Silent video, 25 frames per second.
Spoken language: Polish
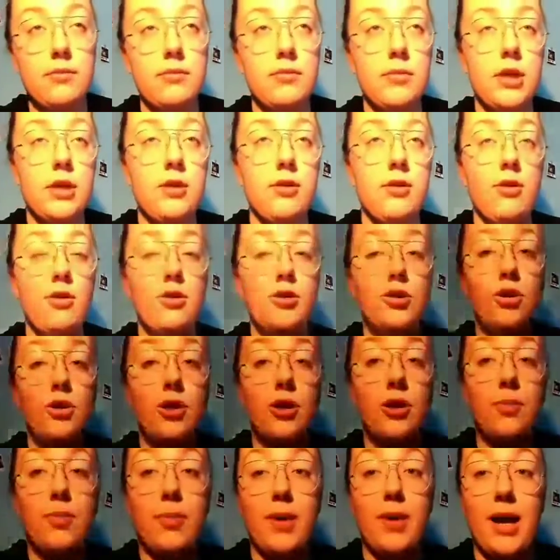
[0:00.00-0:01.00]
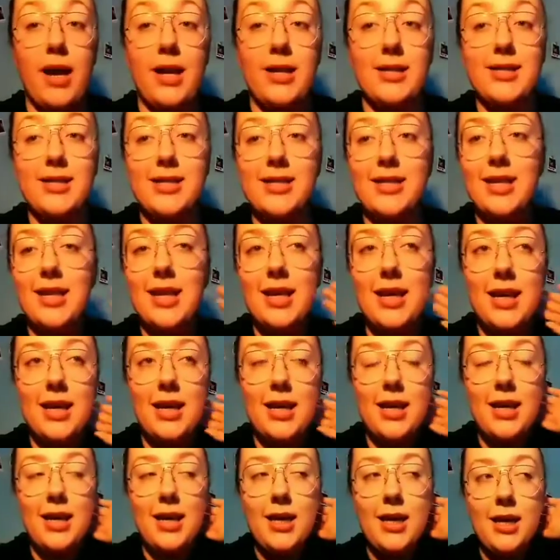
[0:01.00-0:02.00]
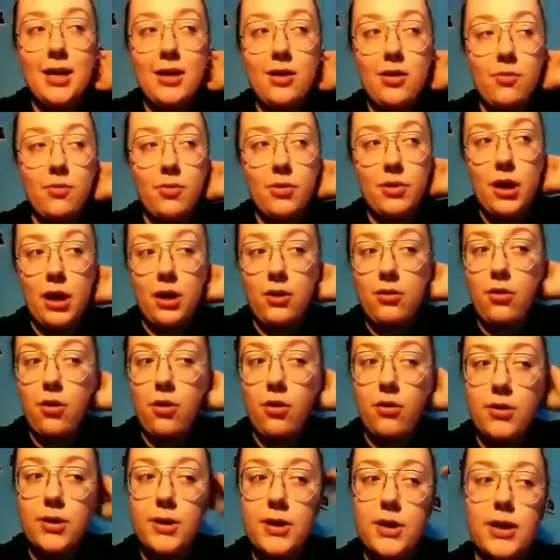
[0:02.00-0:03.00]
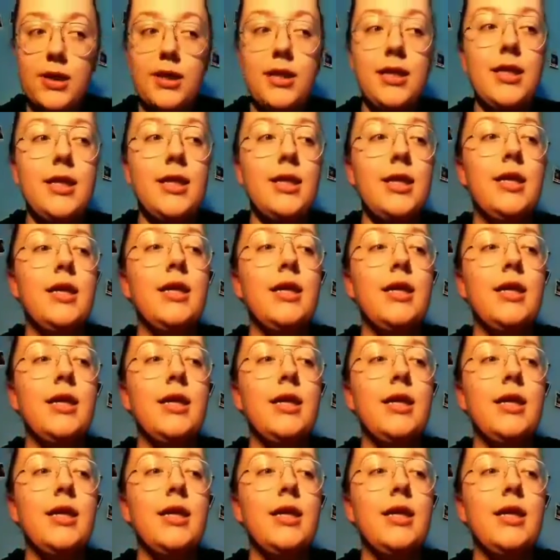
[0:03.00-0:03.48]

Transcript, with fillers: niedokończonych prac, dopinaniu ocen.